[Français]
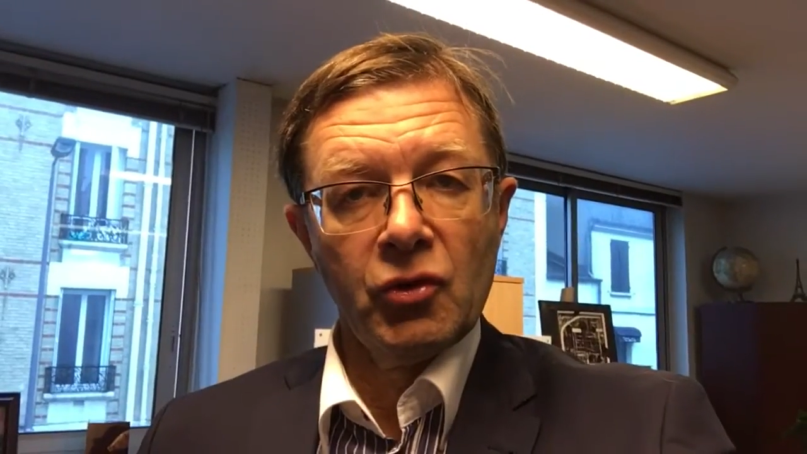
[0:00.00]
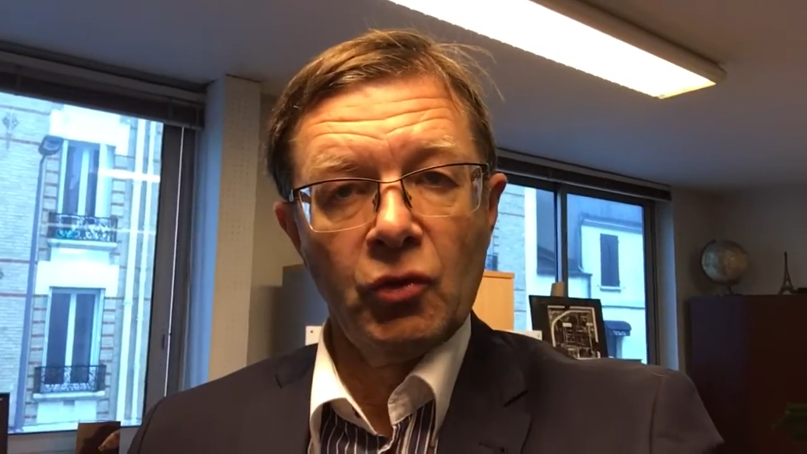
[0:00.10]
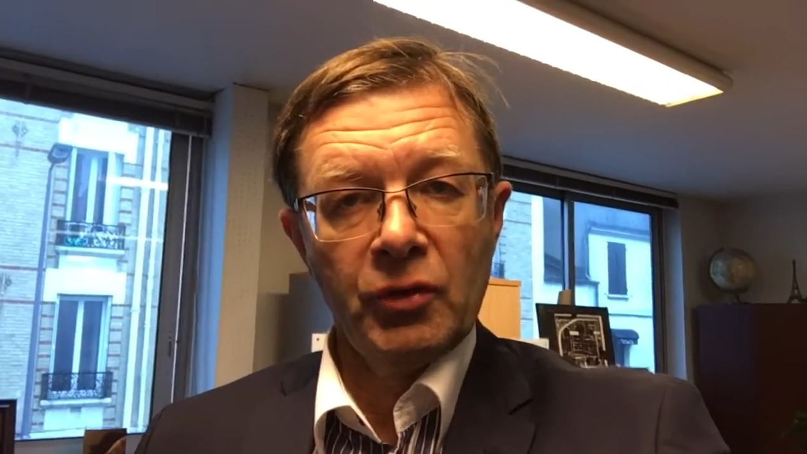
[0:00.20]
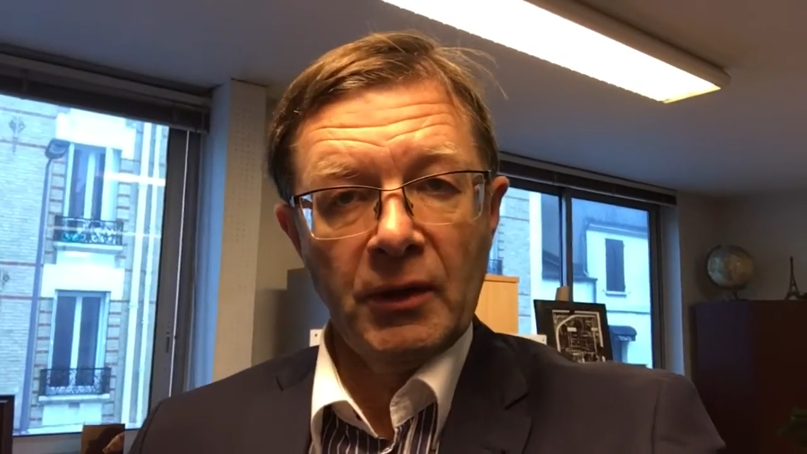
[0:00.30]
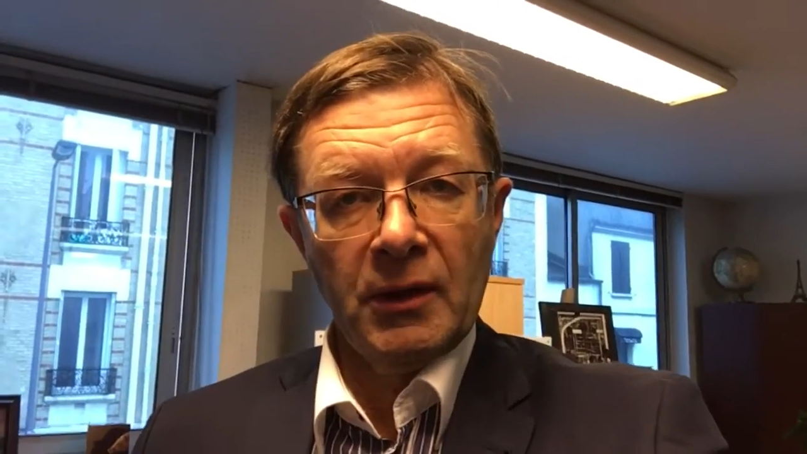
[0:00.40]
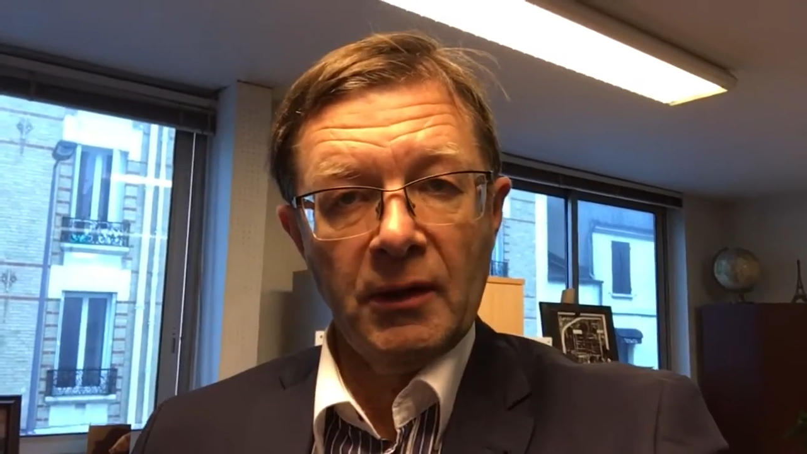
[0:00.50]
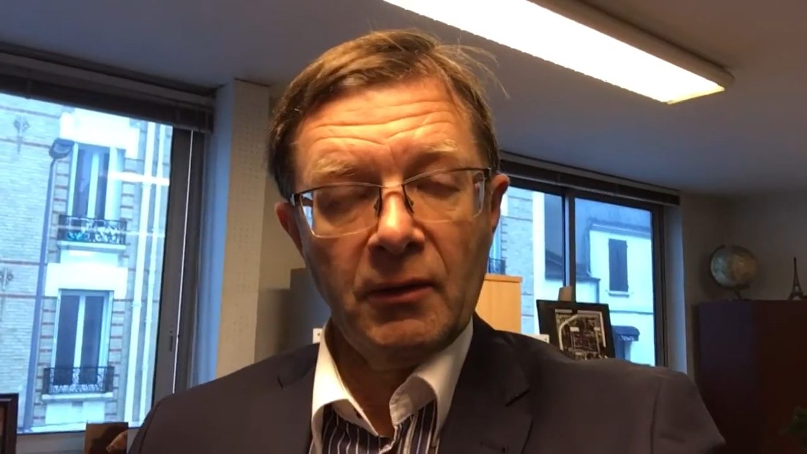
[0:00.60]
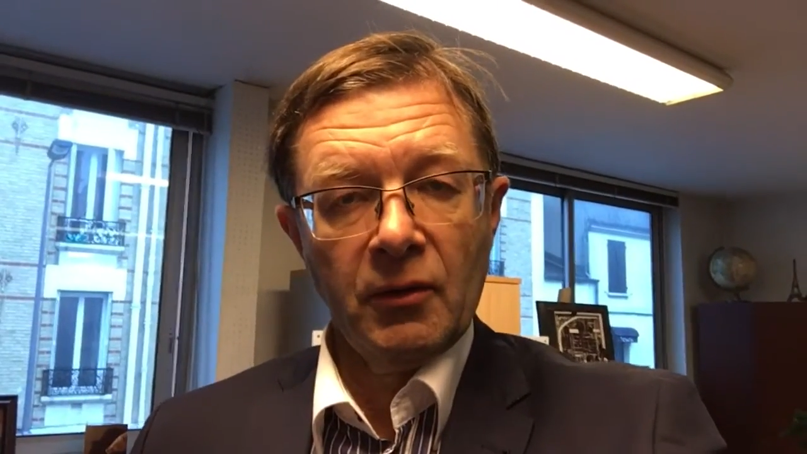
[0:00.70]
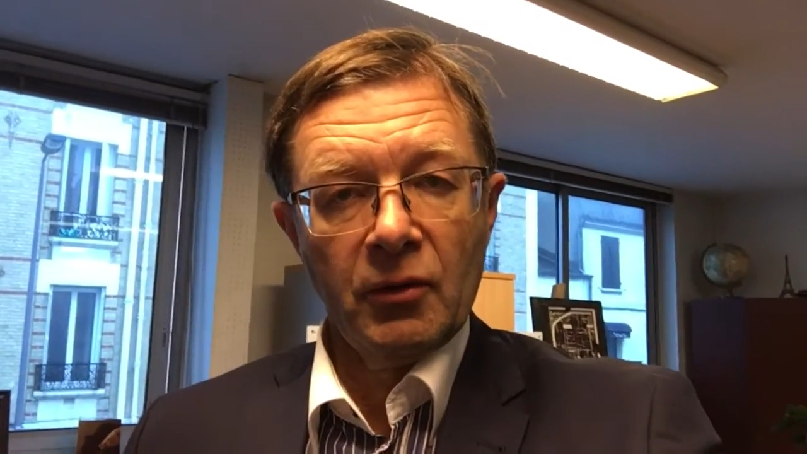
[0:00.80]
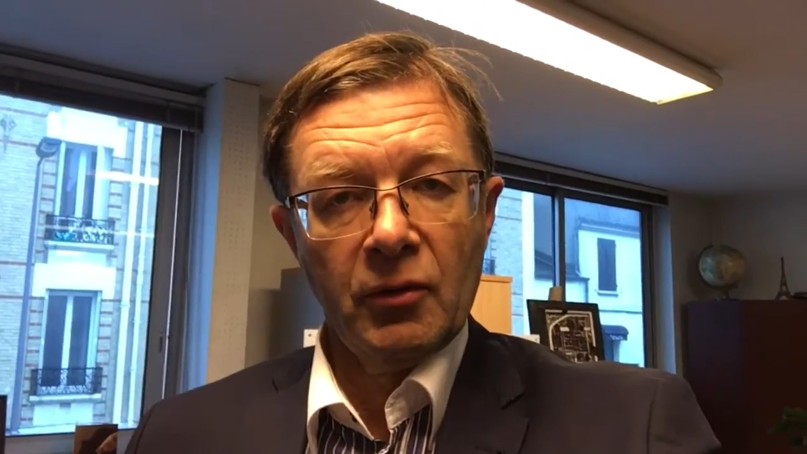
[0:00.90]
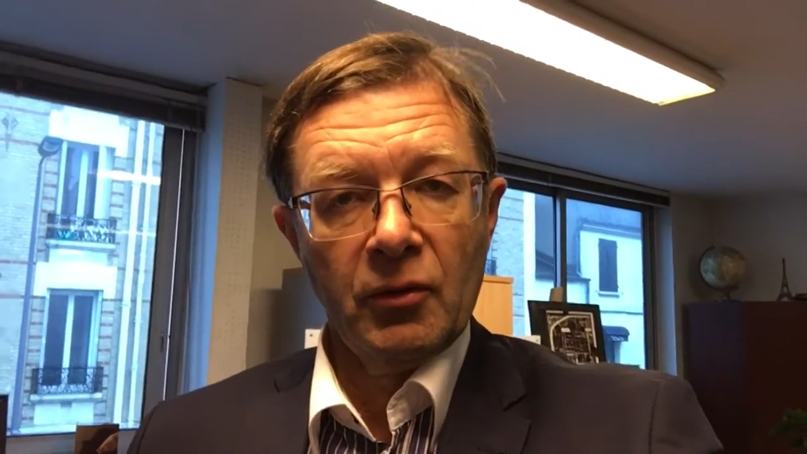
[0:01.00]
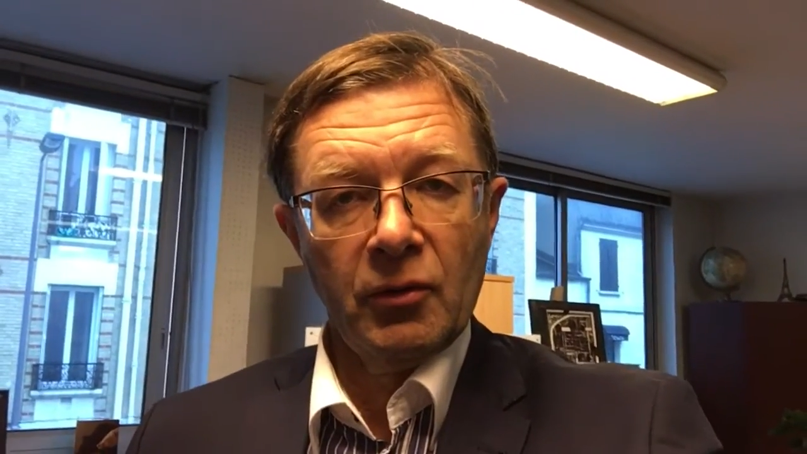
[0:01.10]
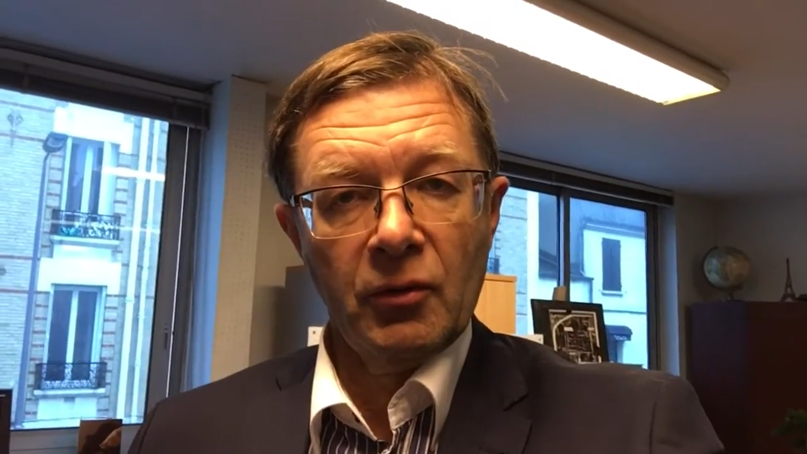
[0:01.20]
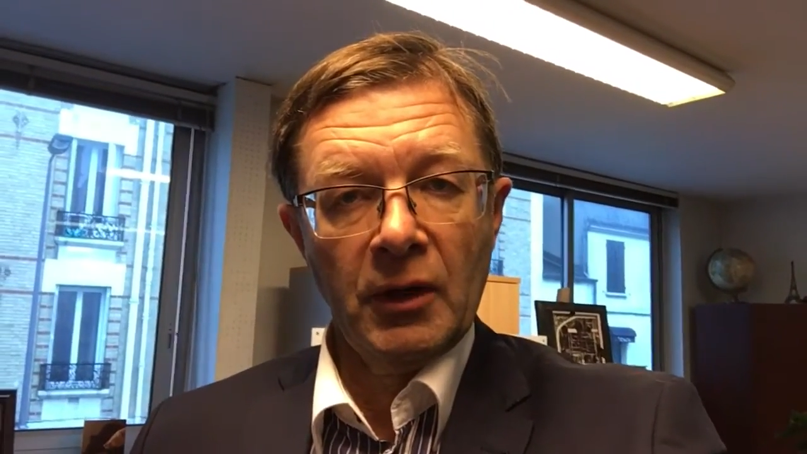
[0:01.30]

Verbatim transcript: scrutin euh,